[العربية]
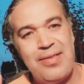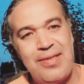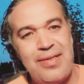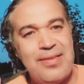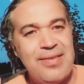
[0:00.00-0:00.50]

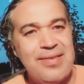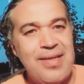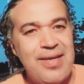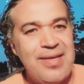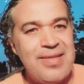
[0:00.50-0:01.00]
هاد
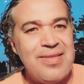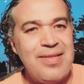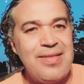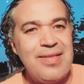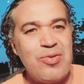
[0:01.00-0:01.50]
الظاهره
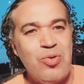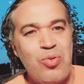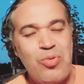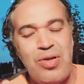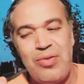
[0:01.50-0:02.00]
ديال
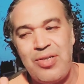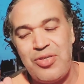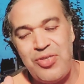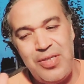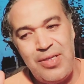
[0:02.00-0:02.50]
كورونا وداك
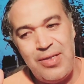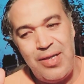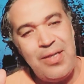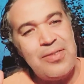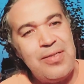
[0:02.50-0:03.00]
الشيء
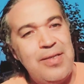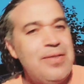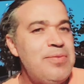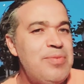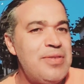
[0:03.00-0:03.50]
علاش
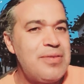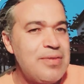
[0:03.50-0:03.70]
علاش ما